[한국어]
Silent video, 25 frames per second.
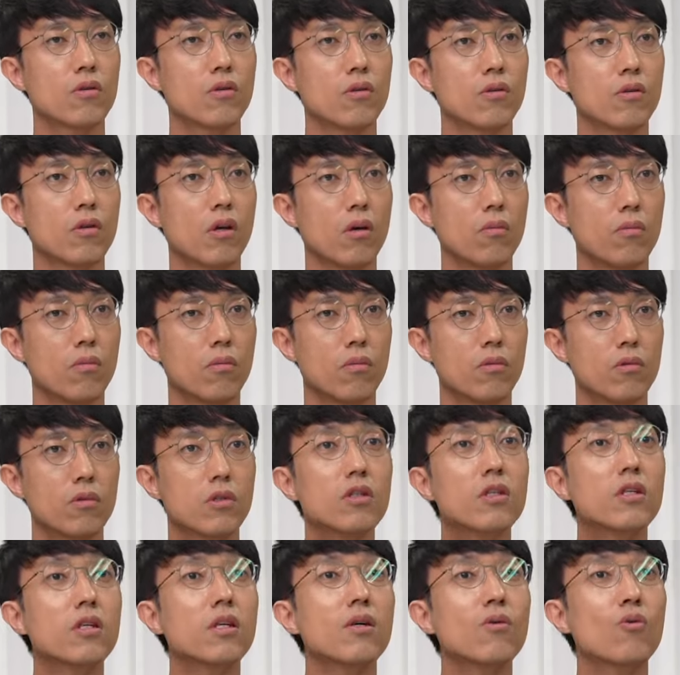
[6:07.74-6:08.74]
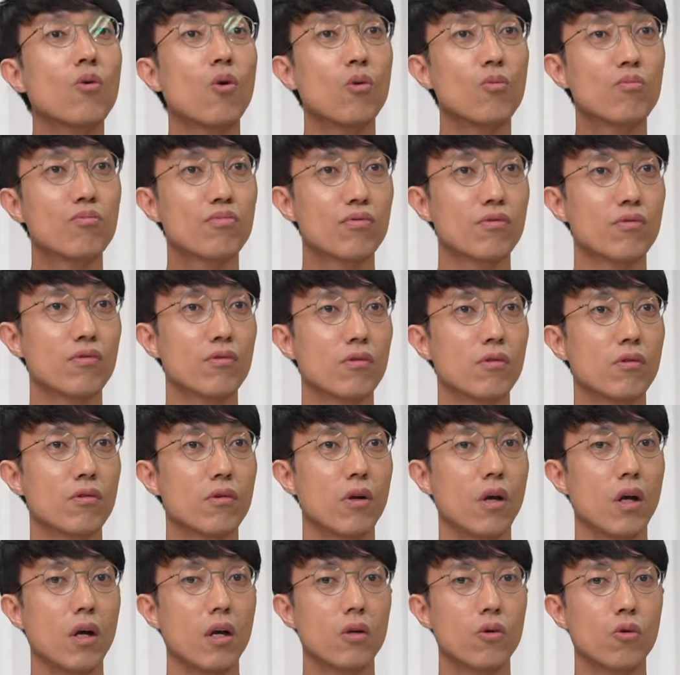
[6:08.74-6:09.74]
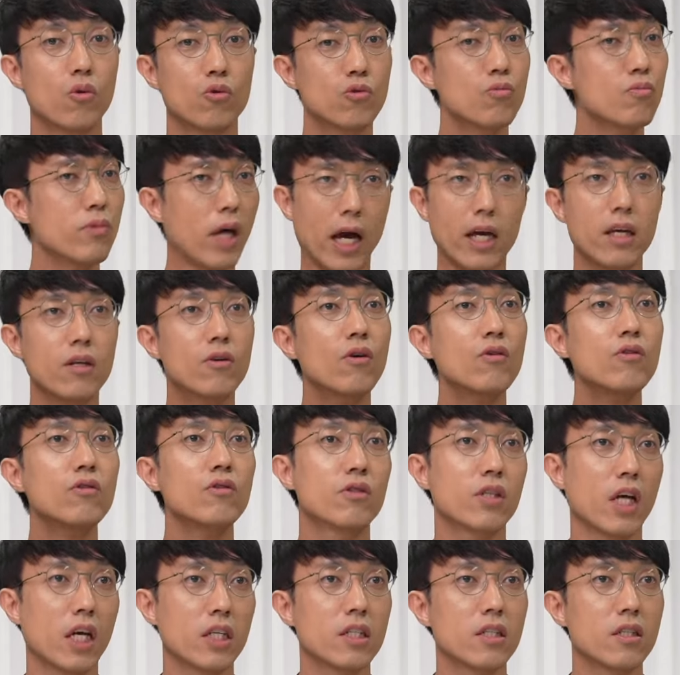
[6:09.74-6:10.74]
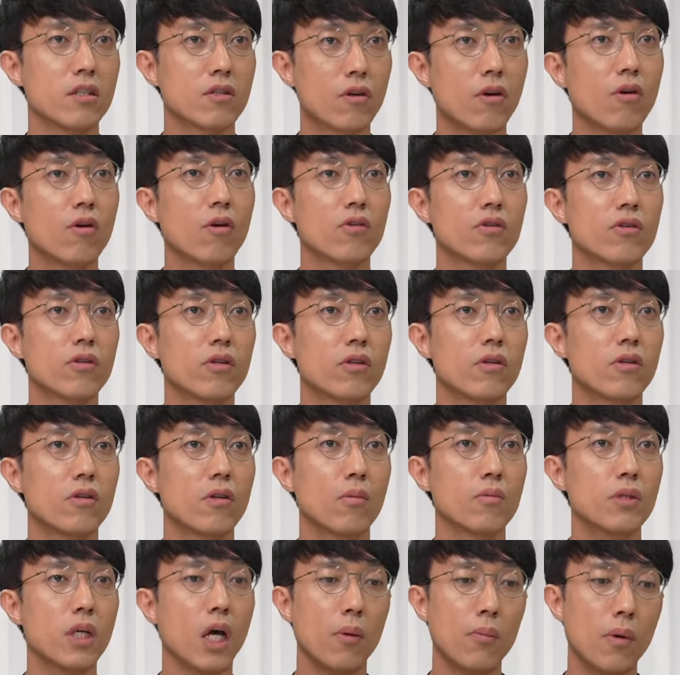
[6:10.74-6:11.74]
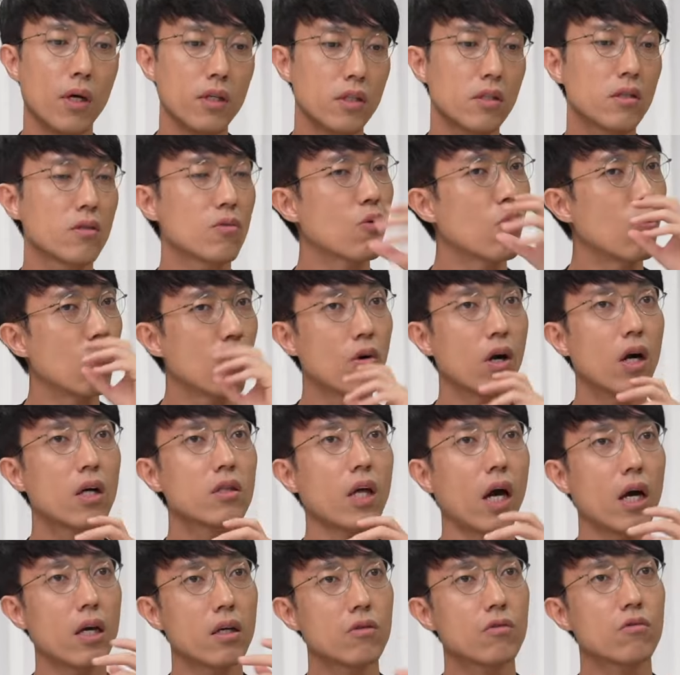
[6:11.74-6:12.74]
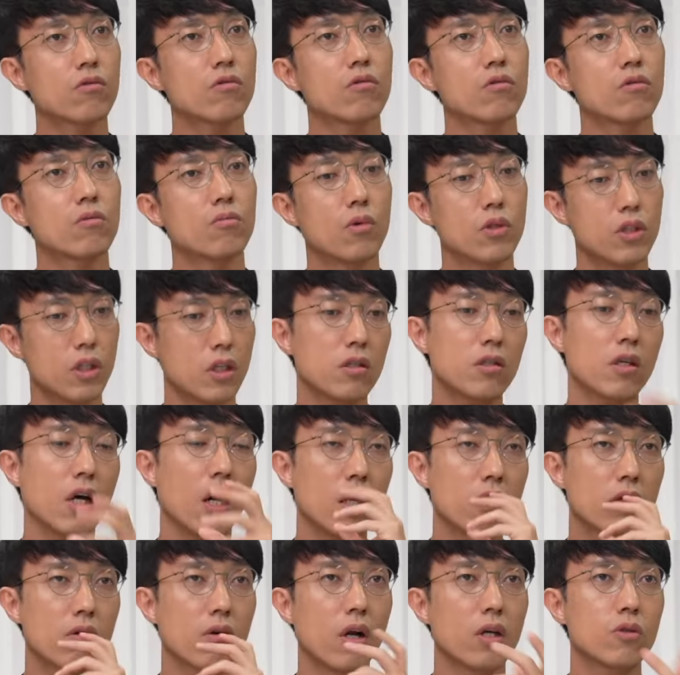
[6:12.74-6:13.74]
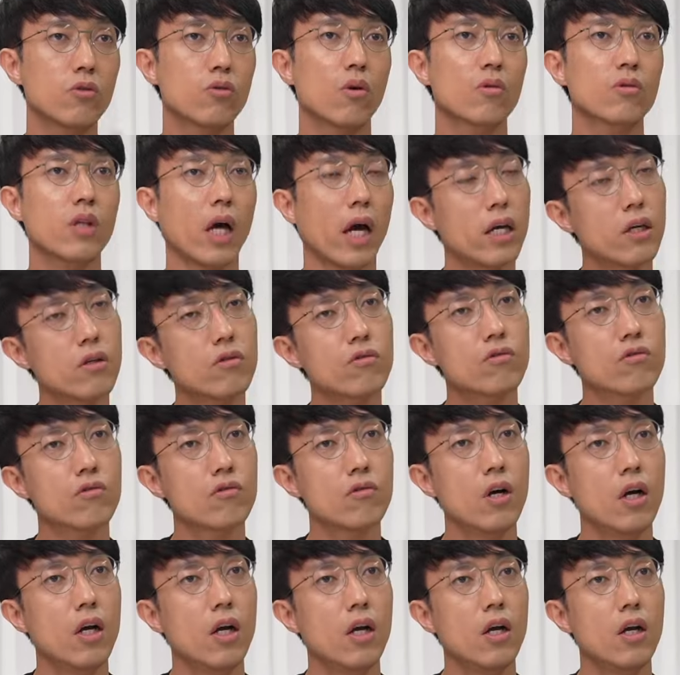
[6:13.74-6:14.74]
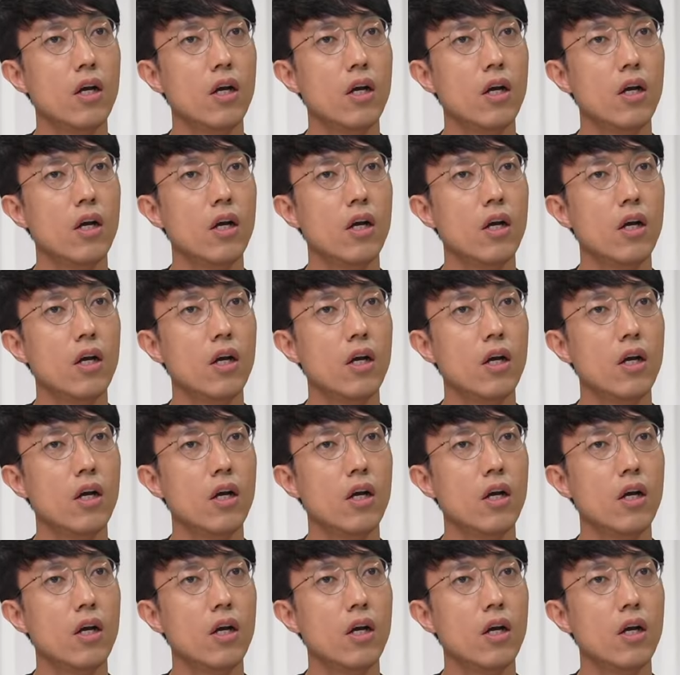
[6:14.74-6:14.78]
스크린, 스크린 골프. 네. 요즘 다 있거든요, 사실 그런 것들. 차 마시는 공간 다 있고, 뭐 식사하는 거 레스토랑 다 있고,